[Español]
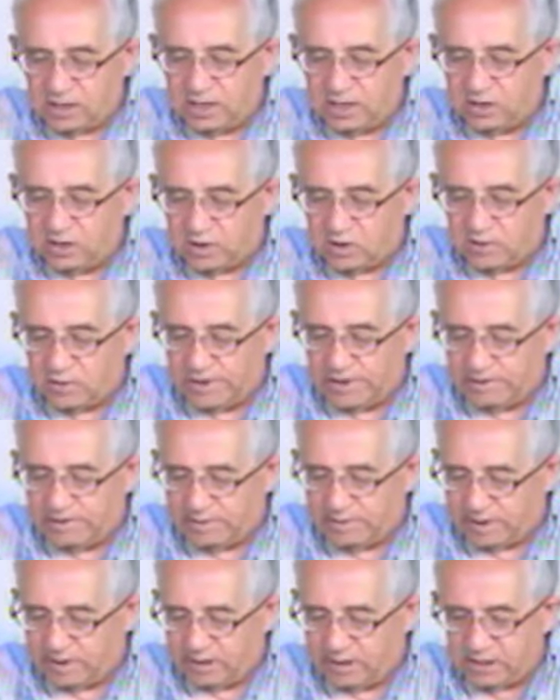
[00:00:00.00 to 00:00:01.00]
que no lo va a
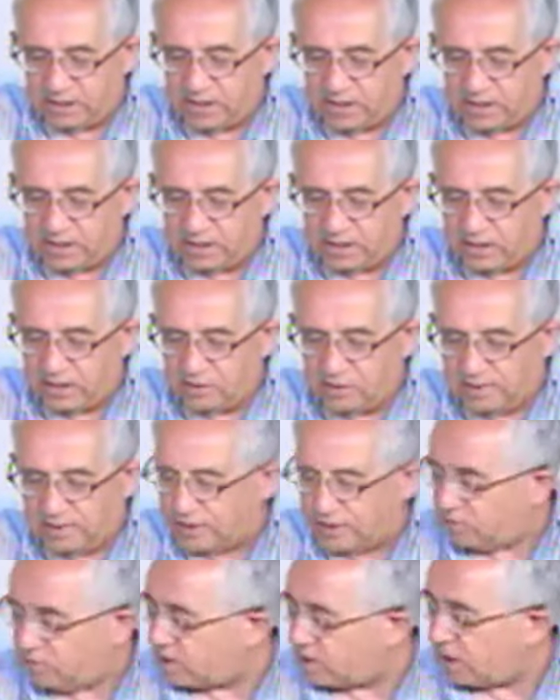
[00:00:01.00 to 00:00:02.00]
vivir y nadie lo
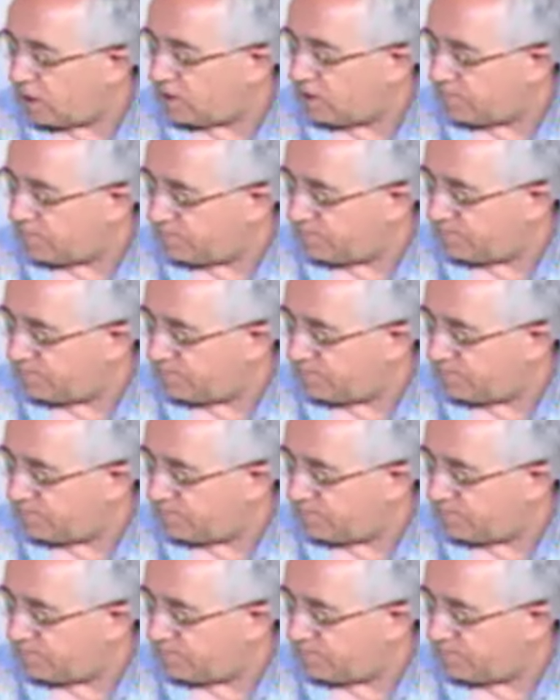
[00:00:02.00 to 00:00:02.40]
va a educar.